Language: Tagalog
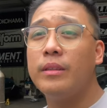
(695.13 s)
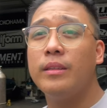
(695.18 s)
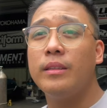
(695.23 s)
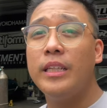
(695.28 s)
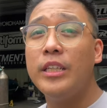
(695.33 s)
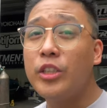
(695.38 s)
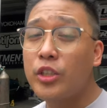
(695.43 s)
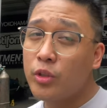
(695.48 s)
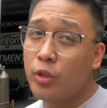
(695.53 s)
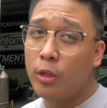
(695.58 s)

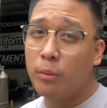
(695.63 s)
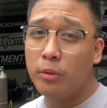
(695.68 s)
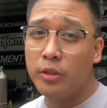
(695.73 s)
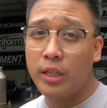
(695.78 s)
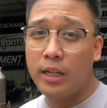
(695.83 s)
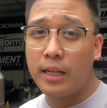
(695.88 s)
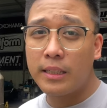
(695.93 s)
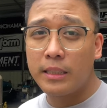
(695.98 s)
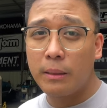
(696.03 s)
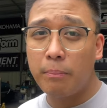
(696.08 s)
install mo na
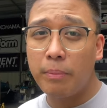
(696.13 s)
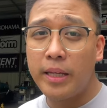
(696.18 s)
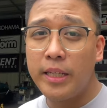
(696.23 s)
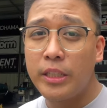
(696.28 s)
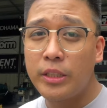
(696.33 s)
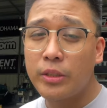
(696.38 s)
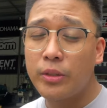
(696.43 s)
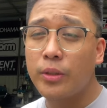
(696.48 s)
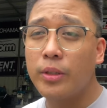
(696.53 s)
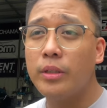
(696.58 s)
lang sa Play
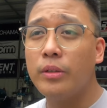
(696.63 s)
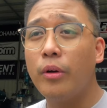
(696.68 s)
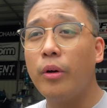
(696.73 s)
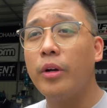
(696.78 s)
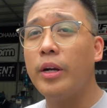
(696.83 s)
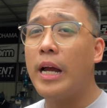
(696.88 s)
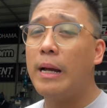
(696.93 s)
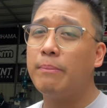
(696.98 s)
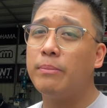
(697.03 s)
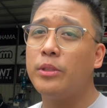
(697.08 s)
Store
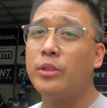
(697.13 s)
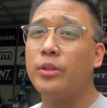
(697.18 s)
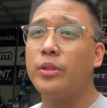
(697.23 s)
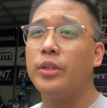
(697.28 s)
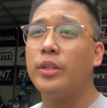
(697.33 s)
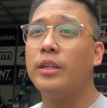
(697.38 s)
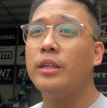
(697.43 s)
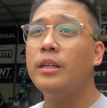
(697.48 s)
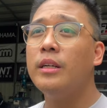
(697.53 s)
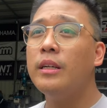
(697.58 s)
or App
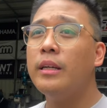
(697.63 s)
Store.